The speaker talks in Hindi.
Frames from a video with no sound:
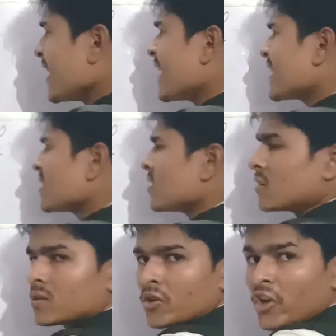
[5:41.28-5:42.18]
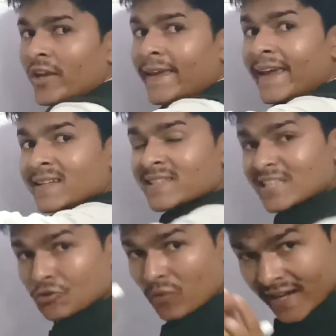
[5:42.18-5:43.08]
ए है ना एक्स
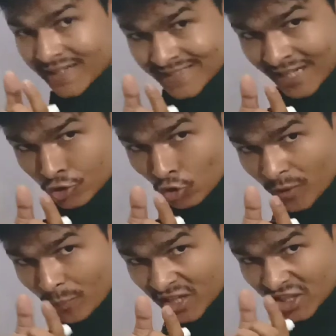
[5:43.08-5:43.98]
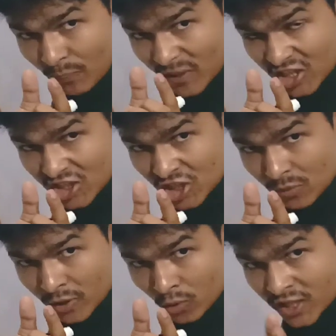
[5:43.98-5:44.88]
स्क्वायर के साथ जो भी
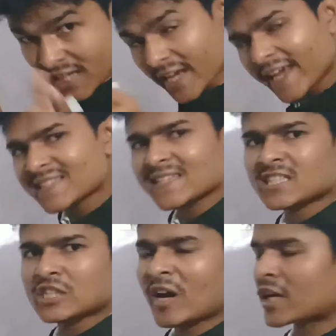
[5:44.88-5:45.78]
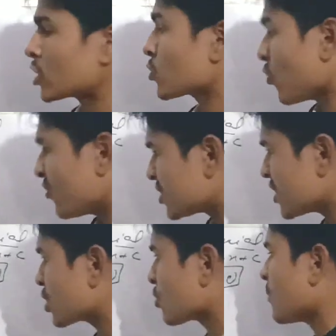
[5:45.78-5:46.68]
मल्टीप्लीकेशन में हो यानी एक्स स्क्वायर के
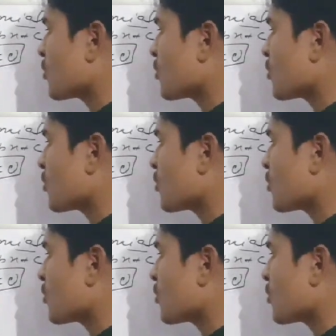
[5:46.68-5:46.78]
कोफिशियंट को